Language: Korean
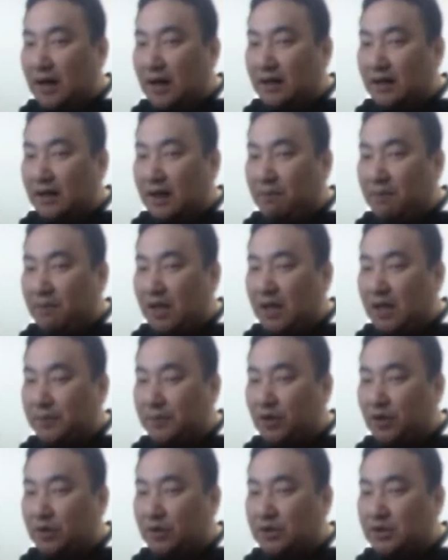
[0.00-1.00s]
Let me give
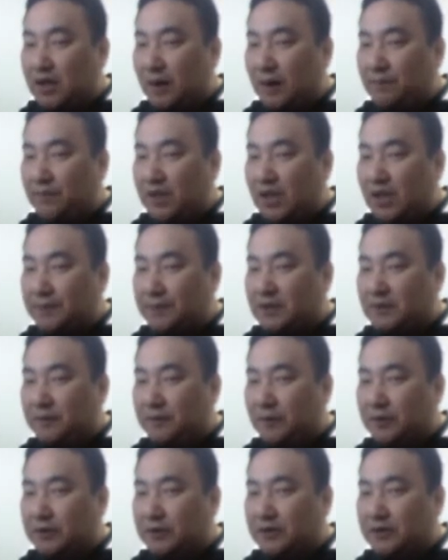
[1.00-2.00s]
you some tips
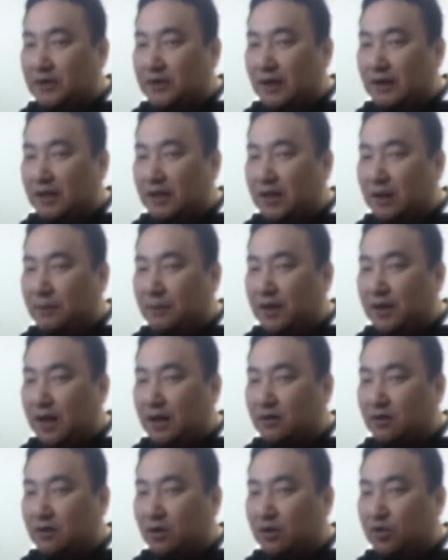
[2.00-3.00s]
first. 자,
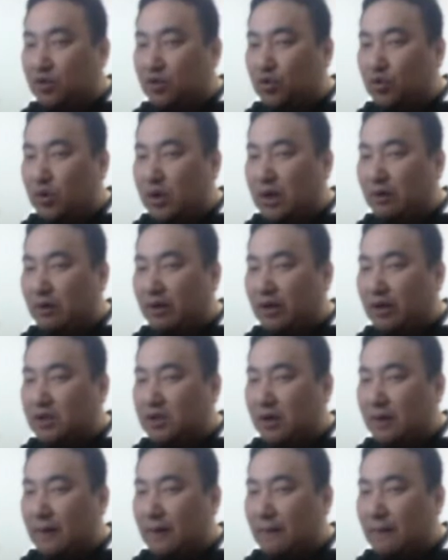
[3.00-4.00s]
팁이라는 것 충고라고
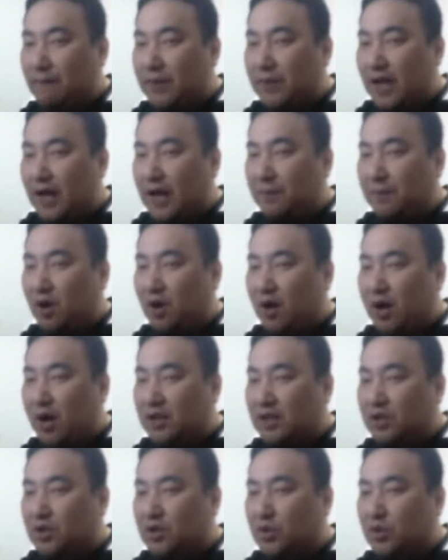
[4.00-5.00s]
했죠? 내가 몇
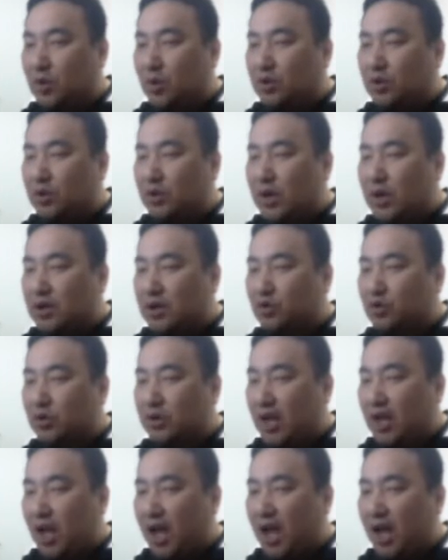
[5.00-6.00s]
가지 충고를
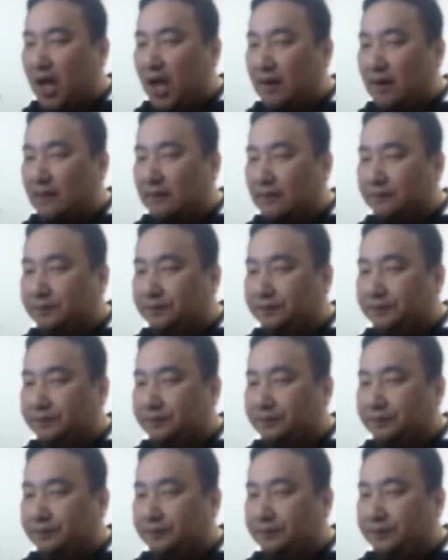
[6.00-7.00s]
해줄게.
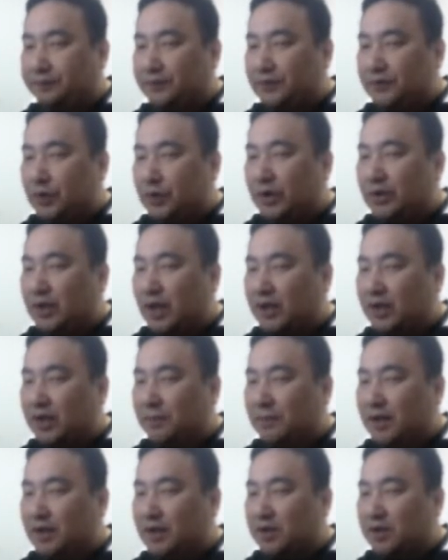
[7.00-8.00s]
또 여자가 이런
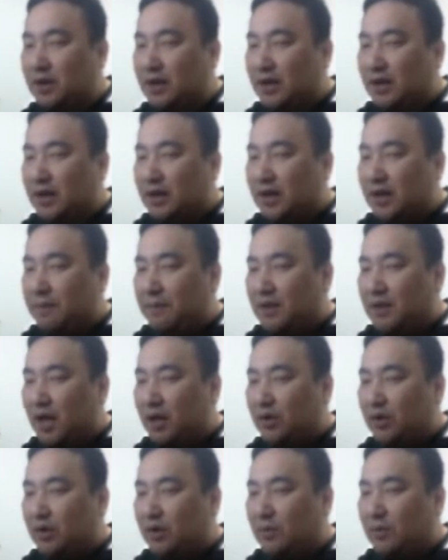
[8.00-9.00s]
말하죠 Let me
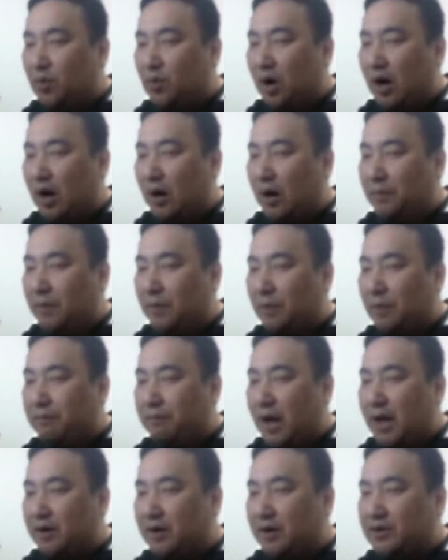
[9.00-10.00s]
tell you more about
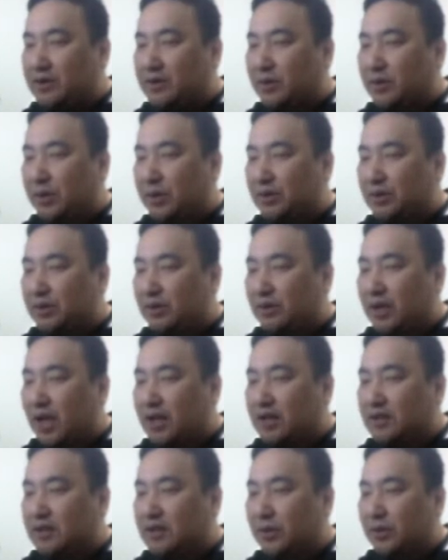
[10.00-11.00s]
manners on the
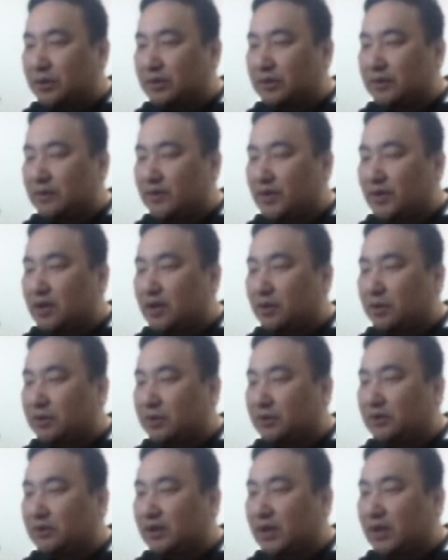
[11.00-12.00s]
tennis court. 이때
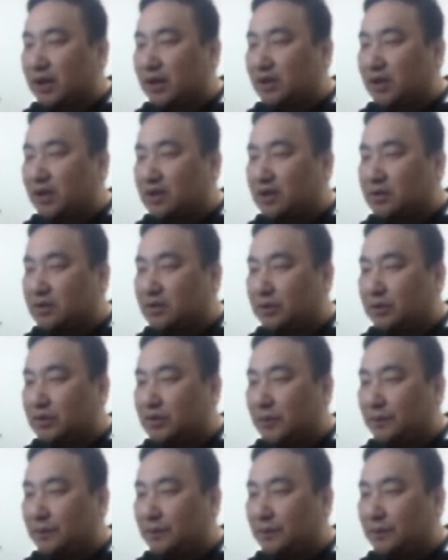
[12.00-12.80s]
코트는 당연히 테니스 코트죠.